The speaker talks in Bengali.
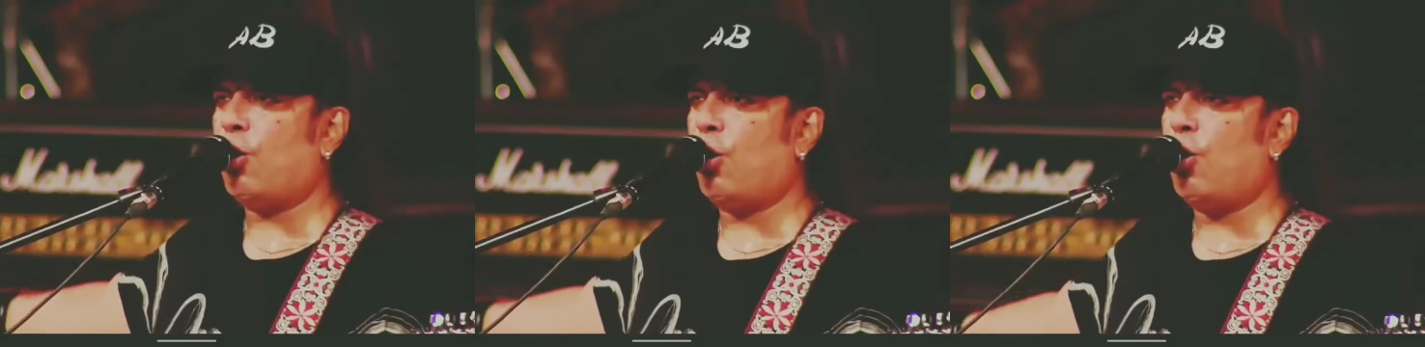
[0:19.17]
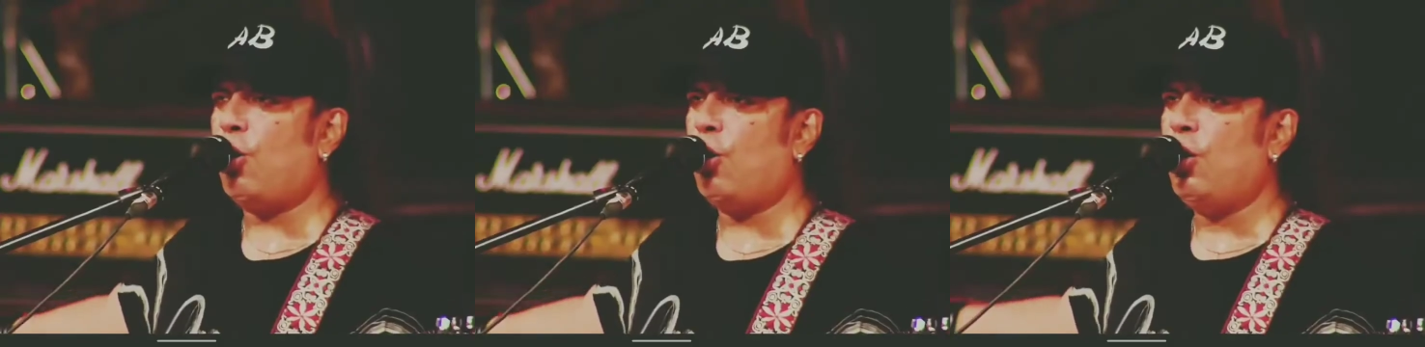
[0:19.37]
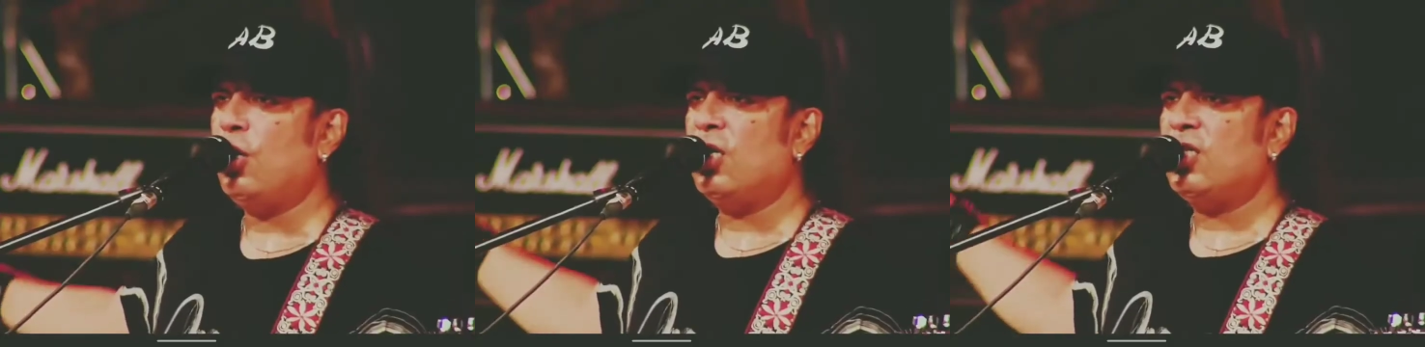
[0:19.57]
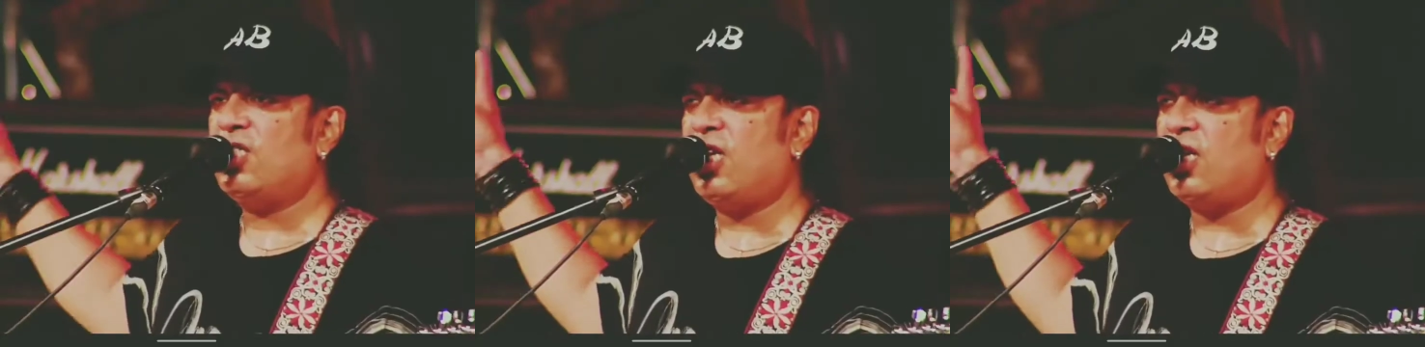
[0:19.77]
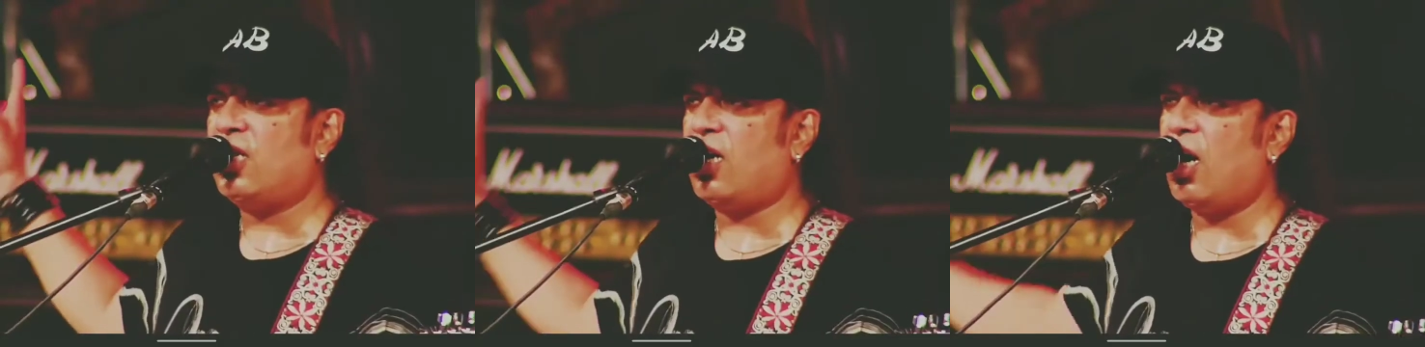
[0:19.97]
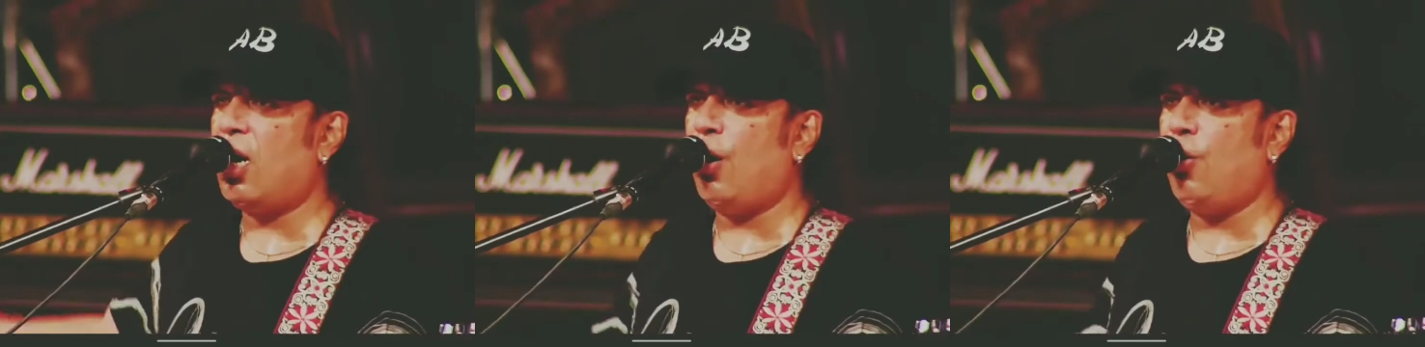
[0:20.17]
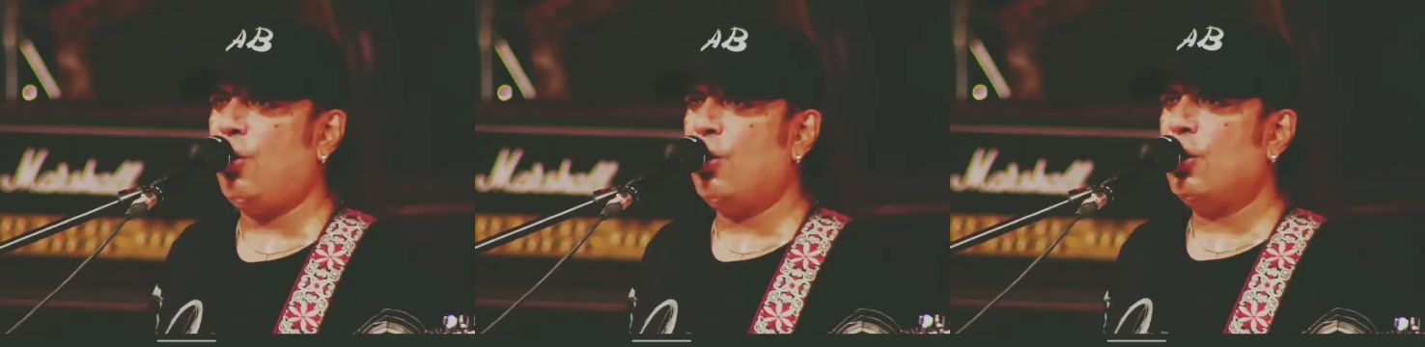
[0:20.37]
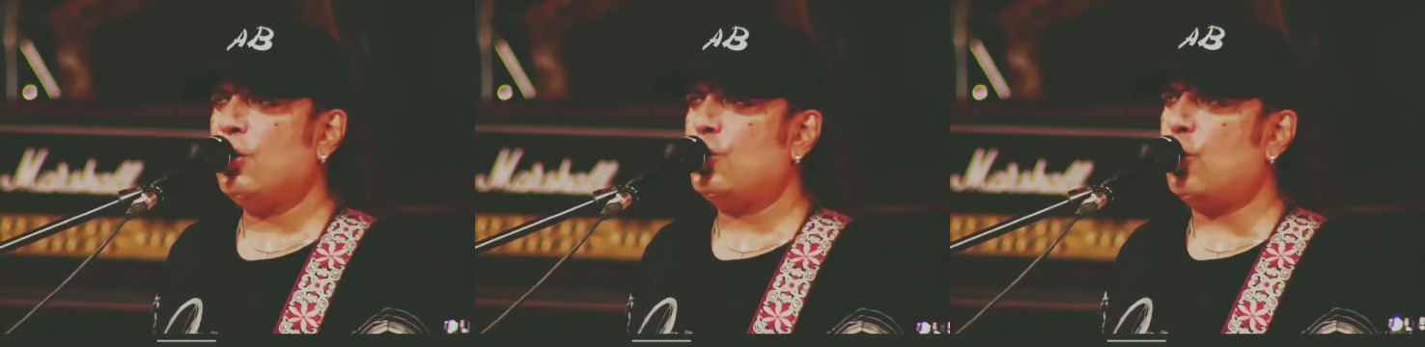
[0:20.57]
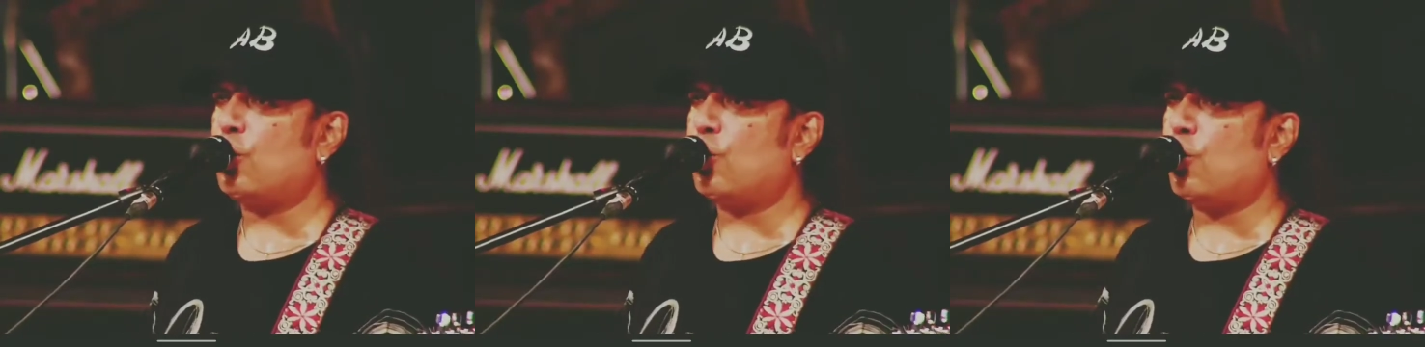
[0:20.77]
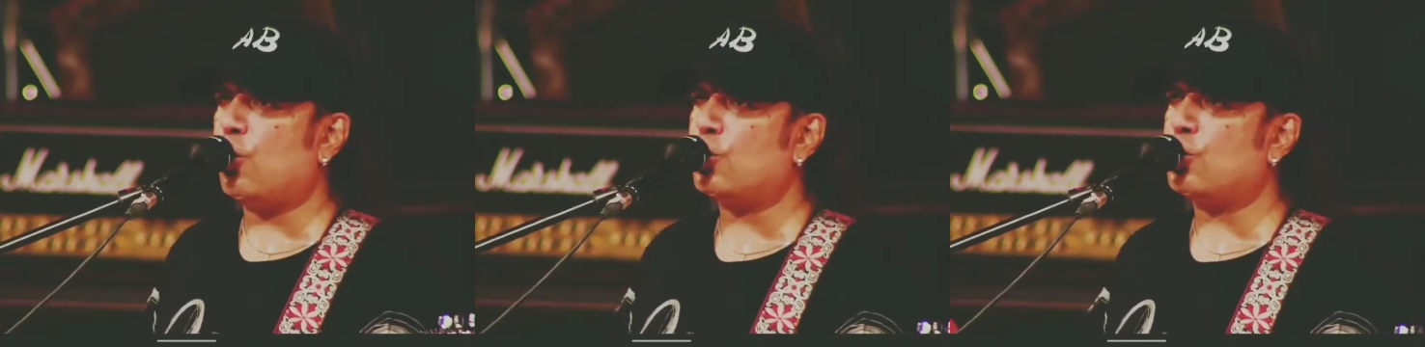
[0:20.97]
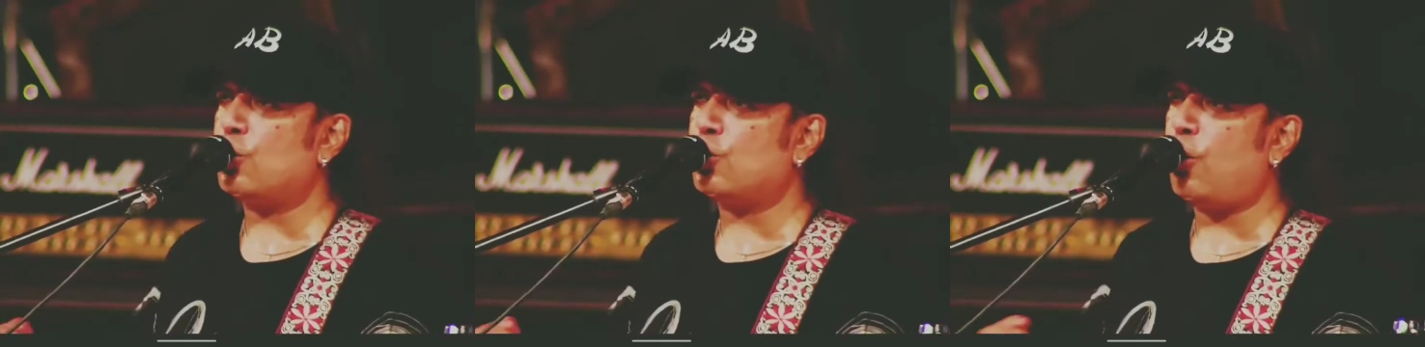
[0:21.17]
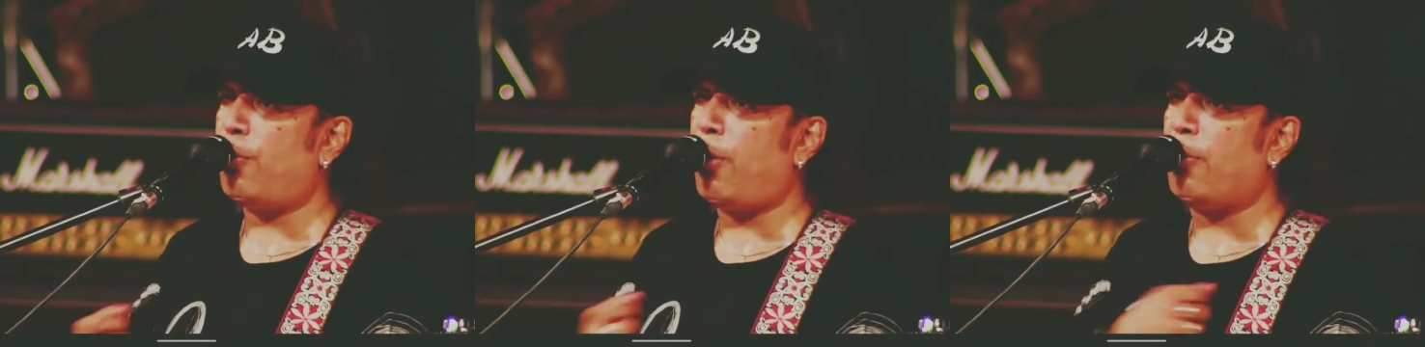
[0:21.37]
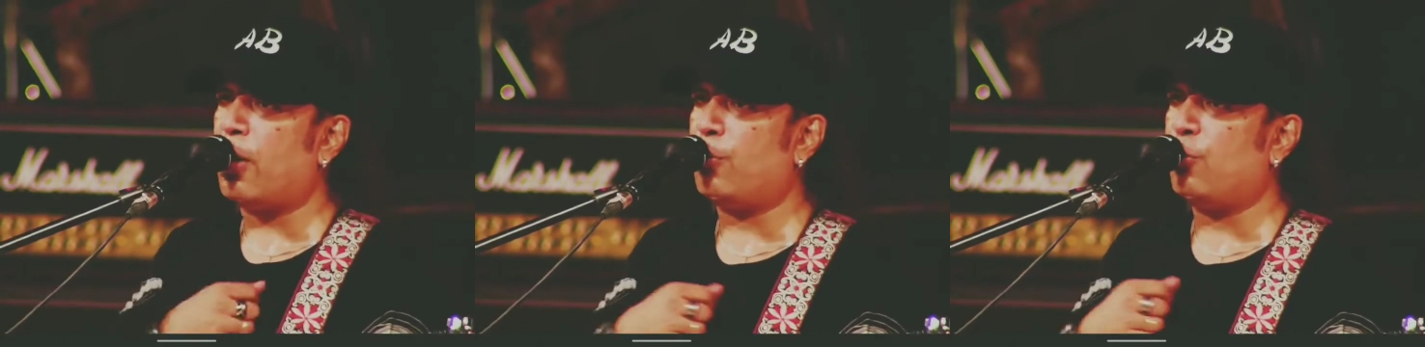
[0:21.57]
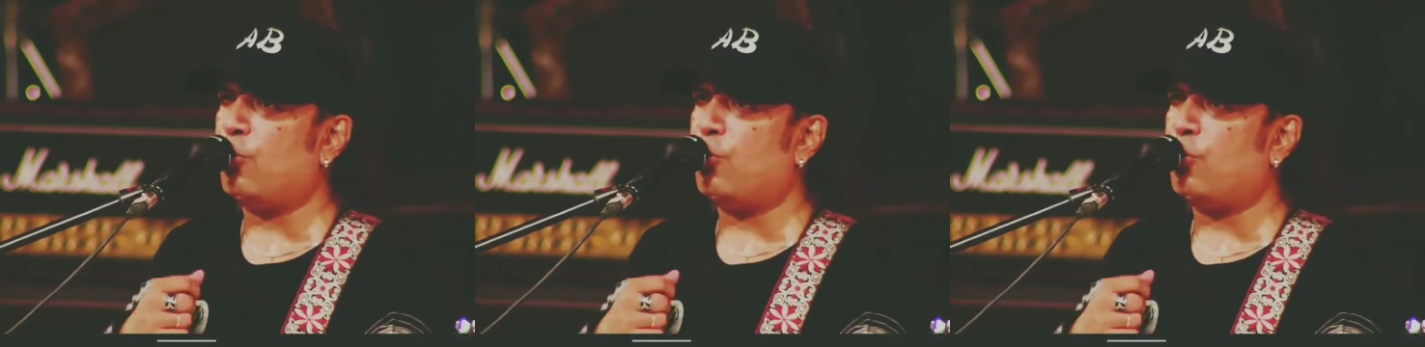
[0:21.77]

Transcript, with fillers: করো শিক্ষা নাও যত কথা আমার বুকে